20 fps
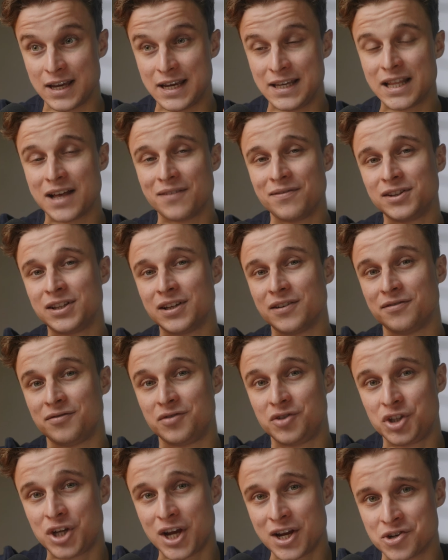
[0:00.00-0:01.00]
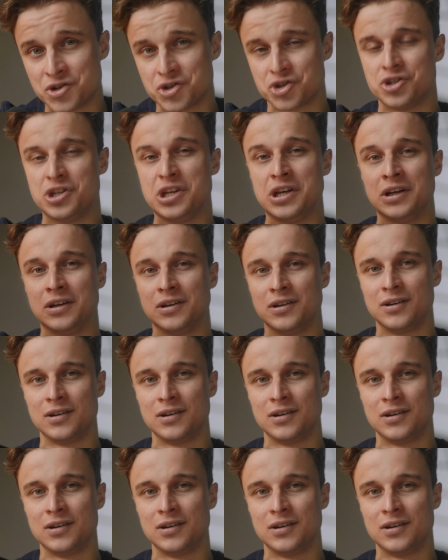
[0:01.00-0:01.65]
i nawet wdzięczni.